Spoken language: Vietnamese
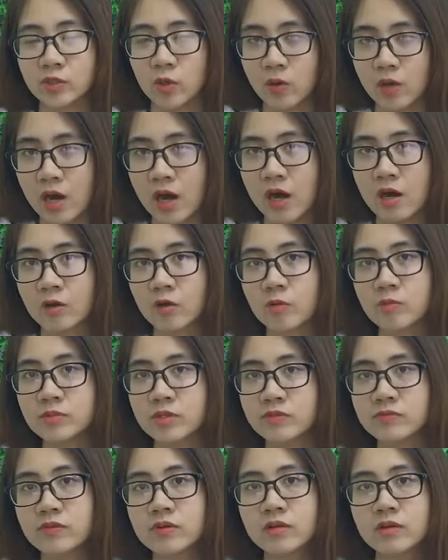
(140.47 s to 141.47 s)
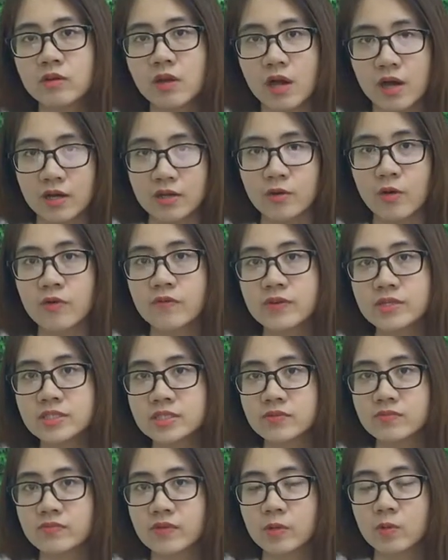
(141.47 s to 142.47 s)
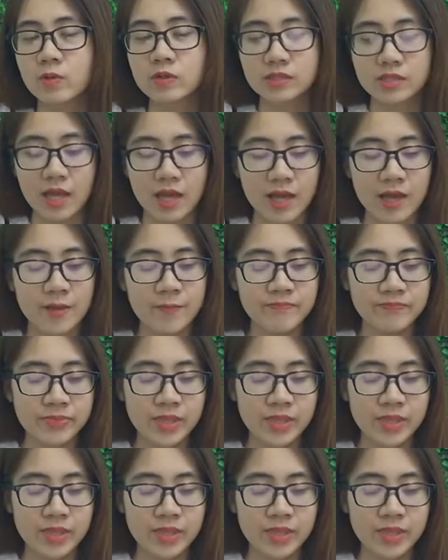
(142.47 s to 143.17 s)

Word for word: chỗ ở cũng như phúc lợi đối với sinh viên quốc tế